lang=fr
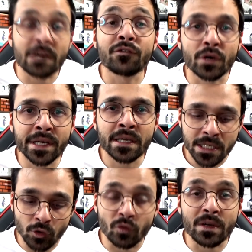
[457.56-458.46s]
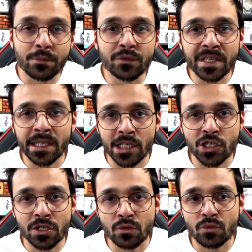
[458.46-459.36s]
la forêt, ils trouvent un bunker
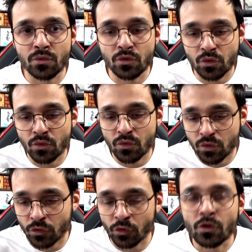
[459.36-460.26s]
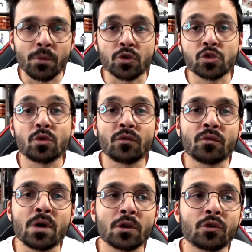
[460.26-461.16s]
caché sous, sous, le truc, pensant voir